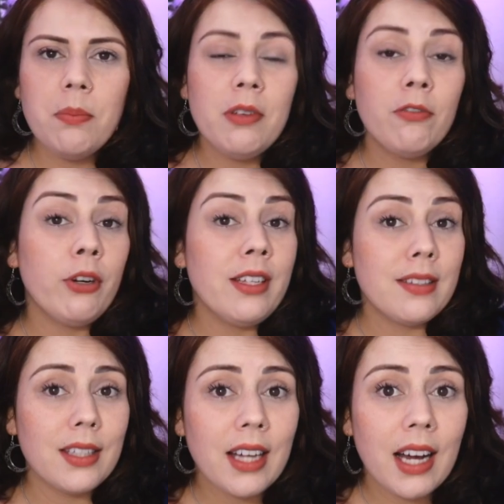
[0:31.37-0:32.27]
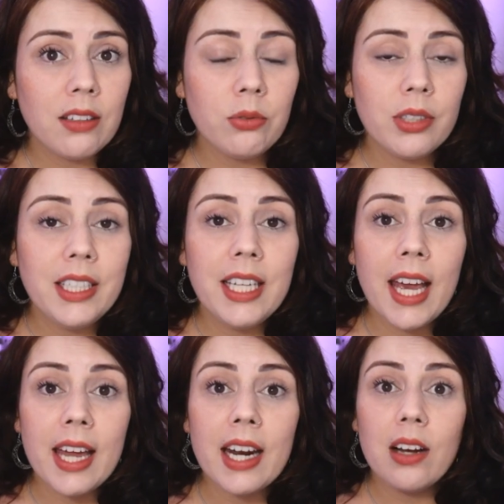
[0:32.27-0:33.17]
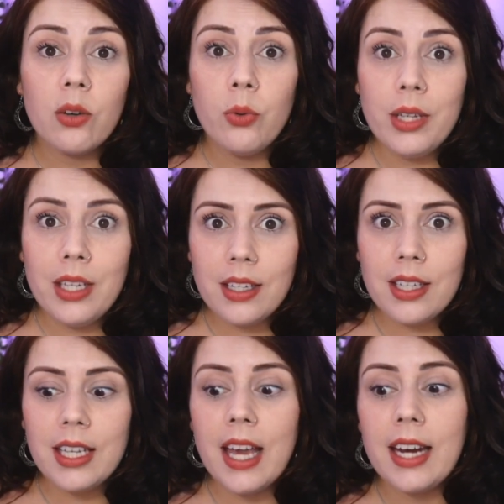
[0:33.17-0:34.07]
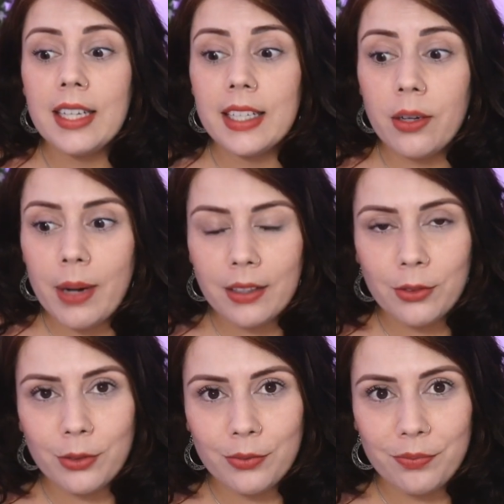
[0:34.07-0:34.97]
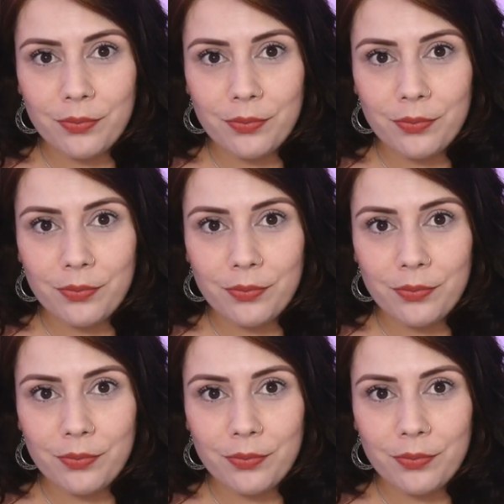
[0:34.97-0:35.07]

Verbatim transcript: me foi ensinado que era ruim, que era inadequado.